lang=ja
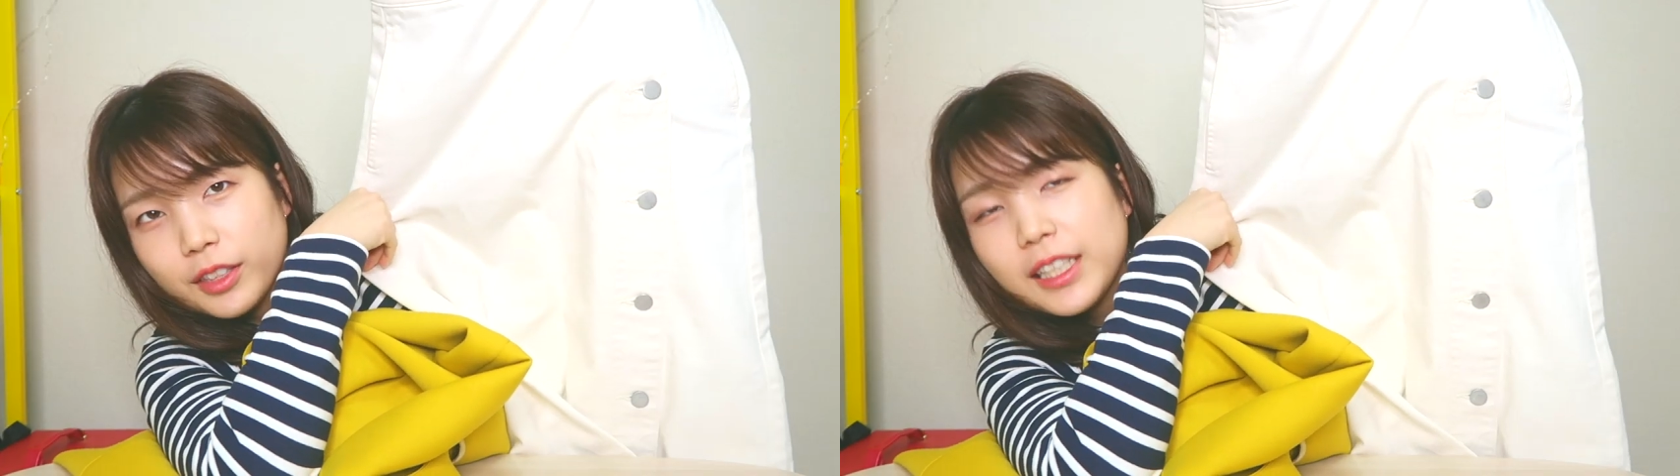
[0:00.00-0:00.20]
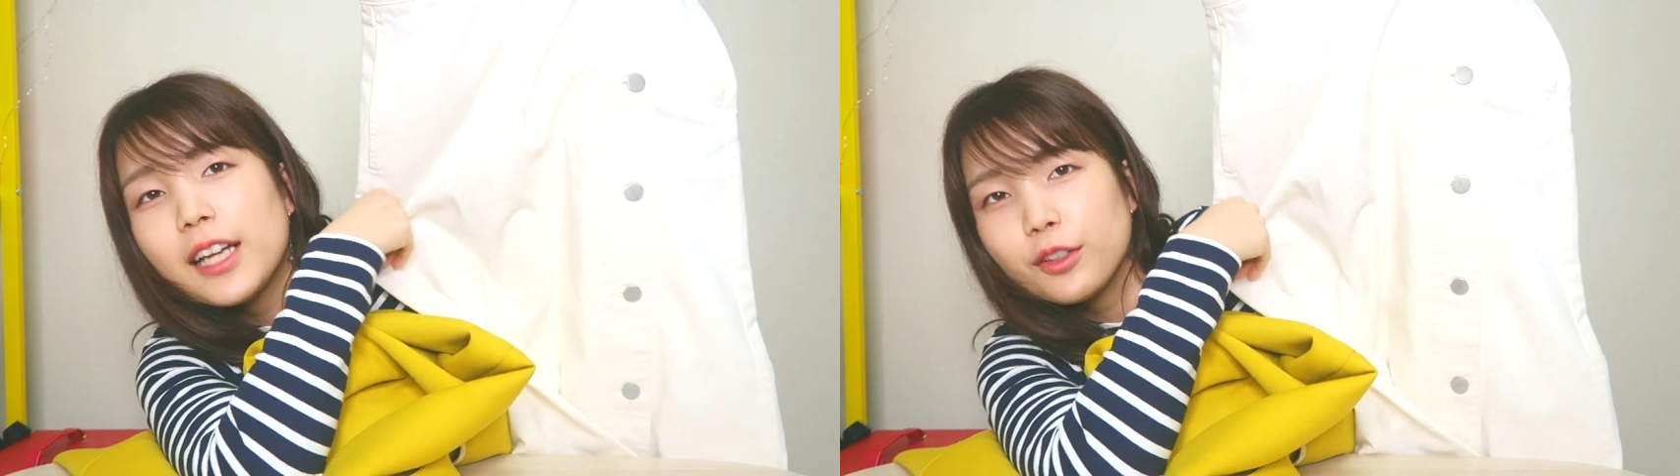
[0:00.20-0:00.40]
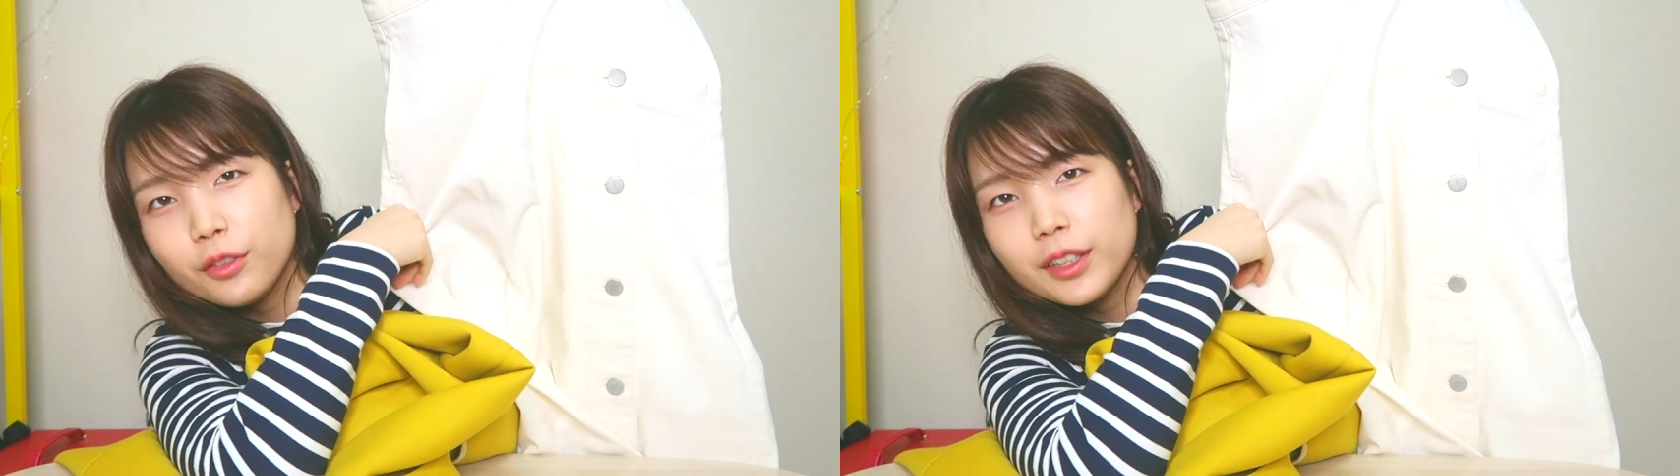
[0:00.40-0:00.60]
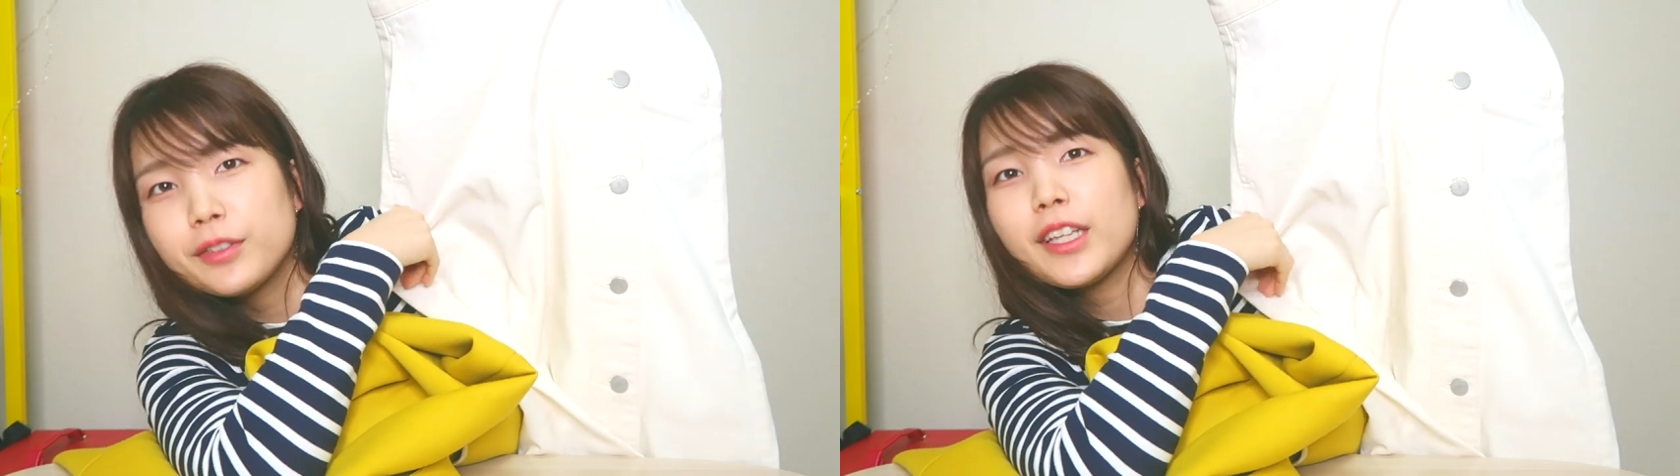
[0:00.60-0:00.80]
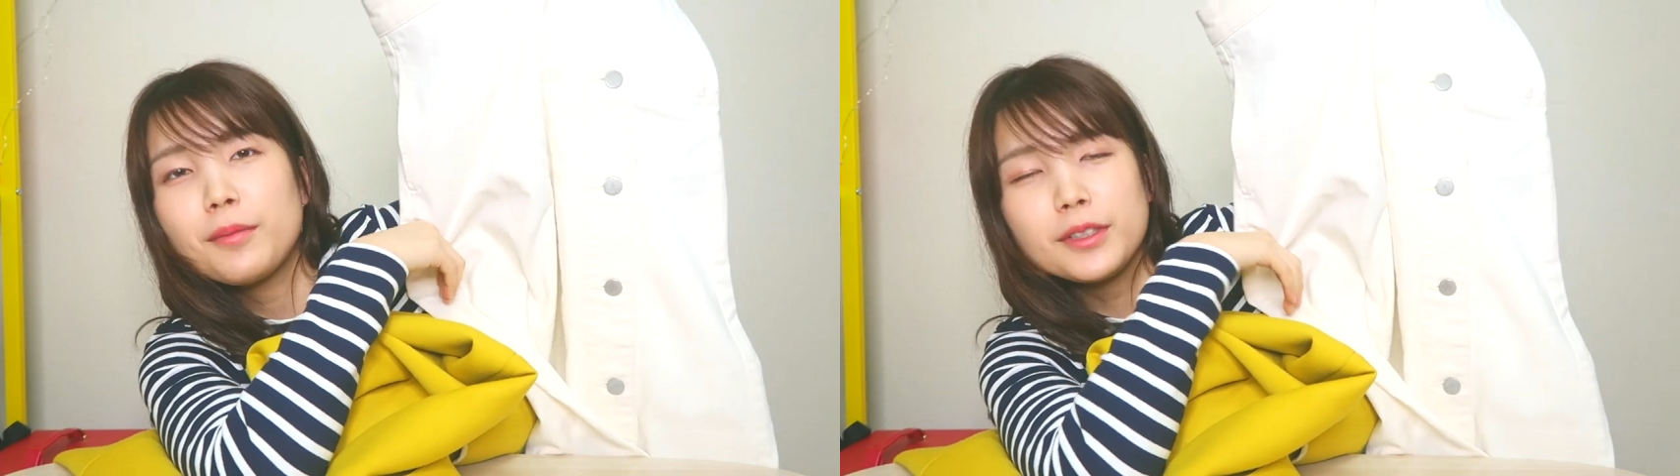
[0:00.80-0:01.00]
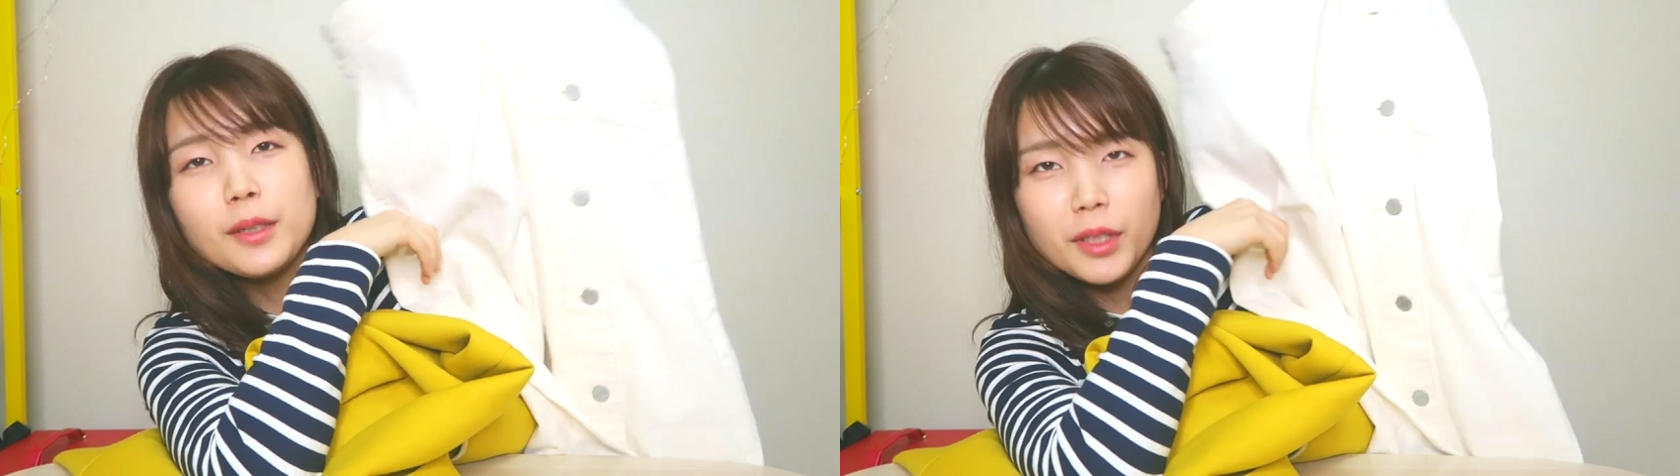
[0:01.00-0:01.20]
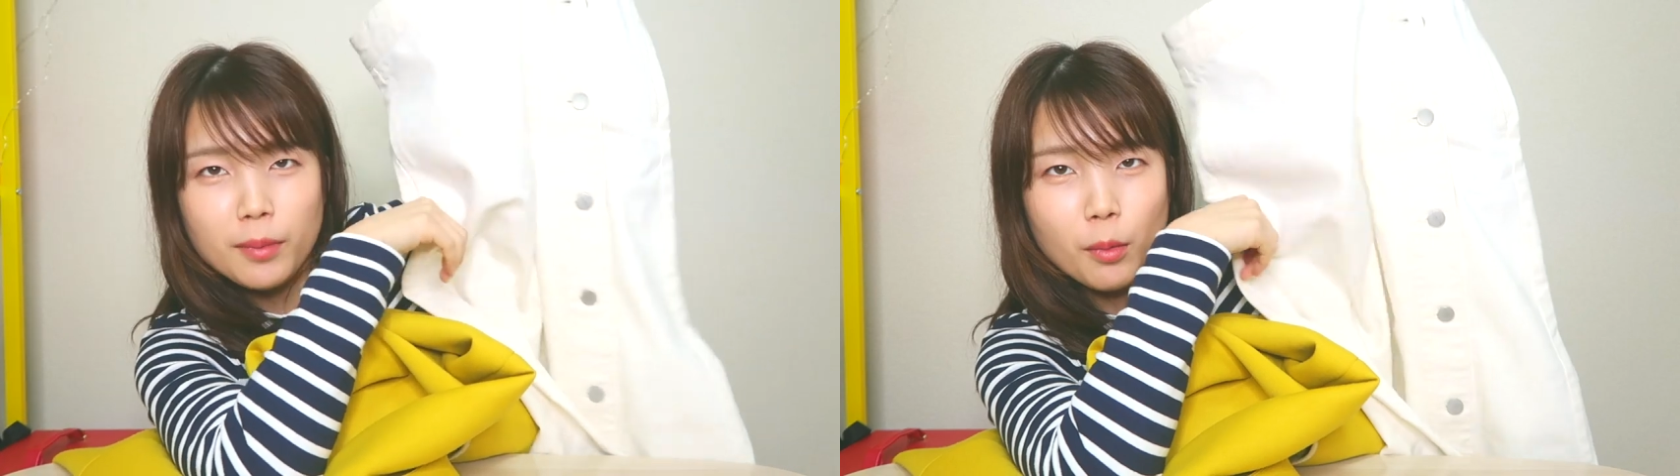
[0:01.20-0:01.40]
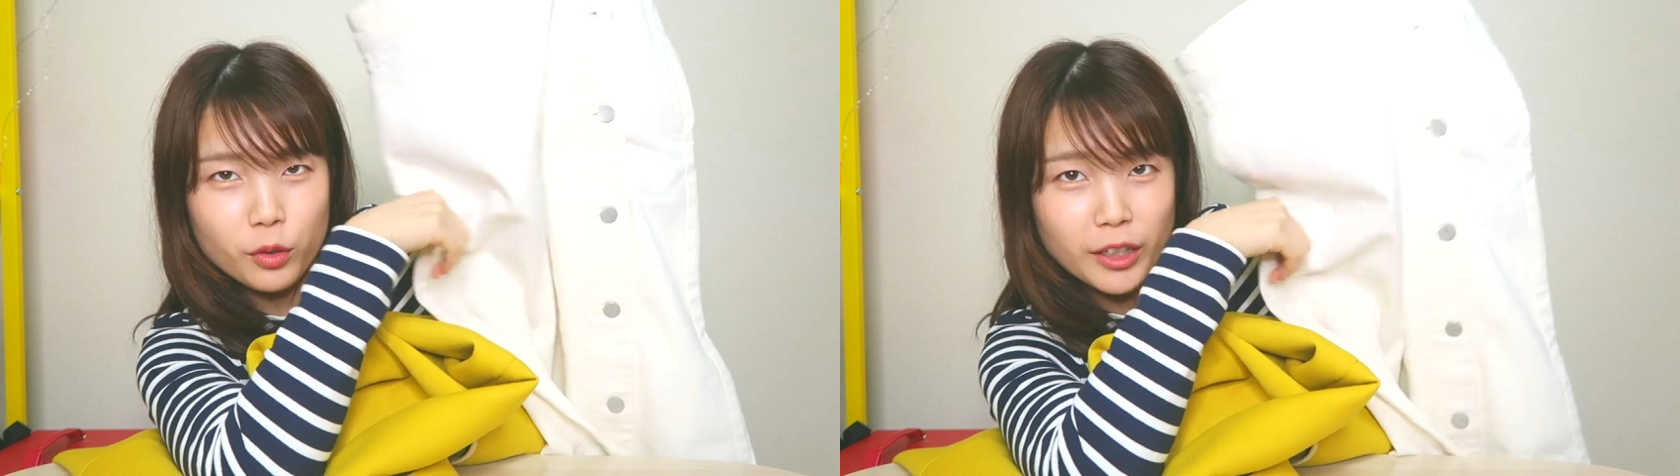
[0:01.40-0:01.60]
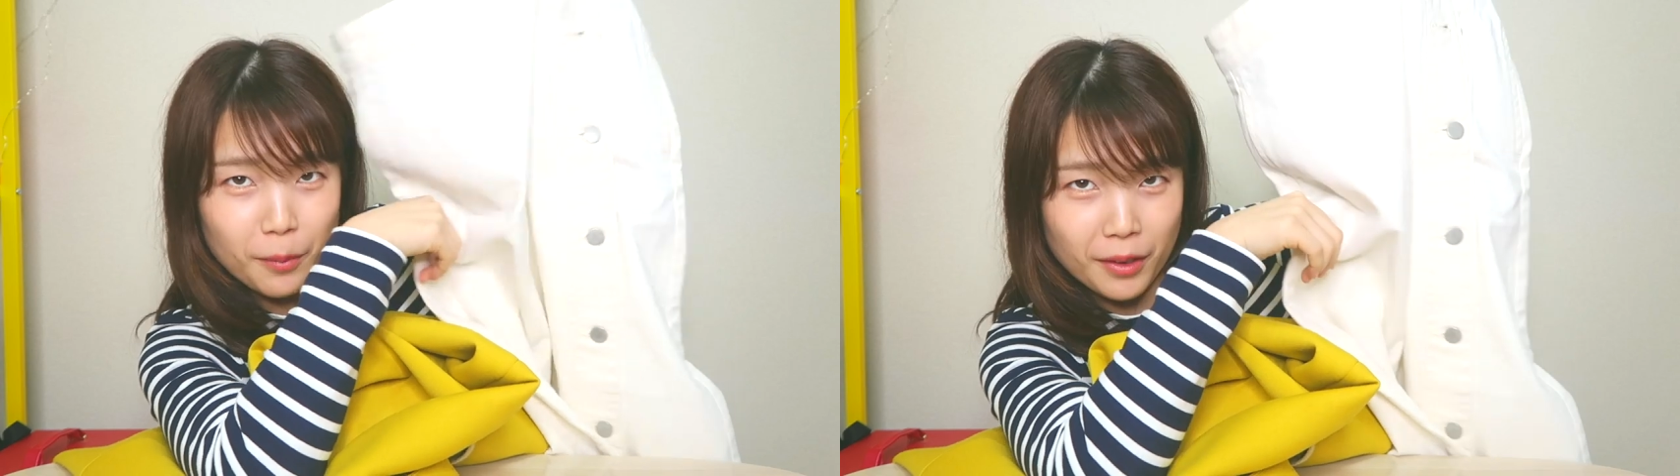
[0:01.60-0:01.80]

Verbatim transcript: スカートでございます。多分今も売って